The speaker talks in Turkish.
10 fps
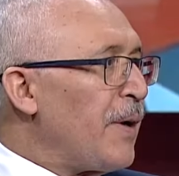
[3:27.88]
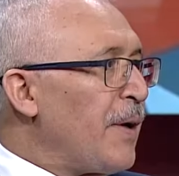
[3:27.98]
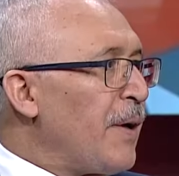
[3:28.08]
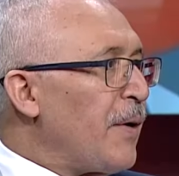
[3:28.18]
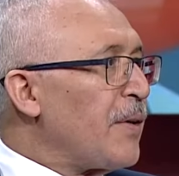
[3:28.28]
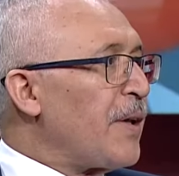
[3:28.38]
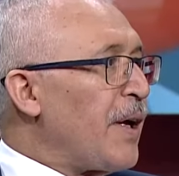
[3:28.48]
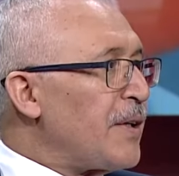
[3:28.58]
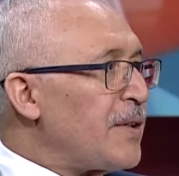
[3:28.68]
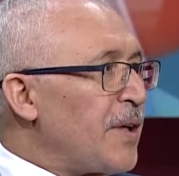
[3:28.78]
Ya kaç,
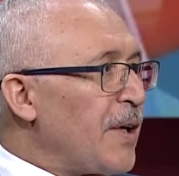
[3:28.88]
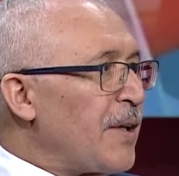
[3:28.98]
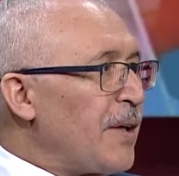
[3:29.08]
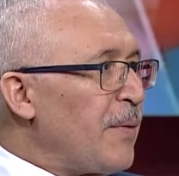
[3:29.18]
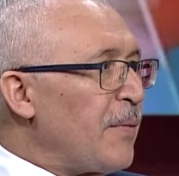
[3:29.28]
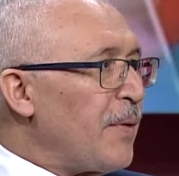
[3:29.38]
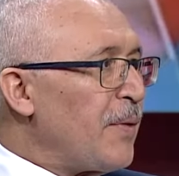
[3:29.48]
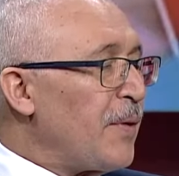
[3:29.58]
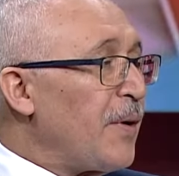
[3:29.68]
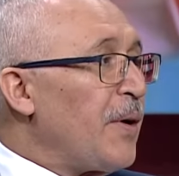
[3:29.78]
test bak ettim. muhtarlık
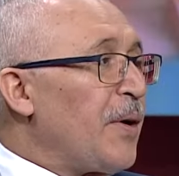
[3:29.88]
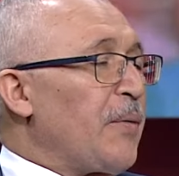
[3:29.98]
var.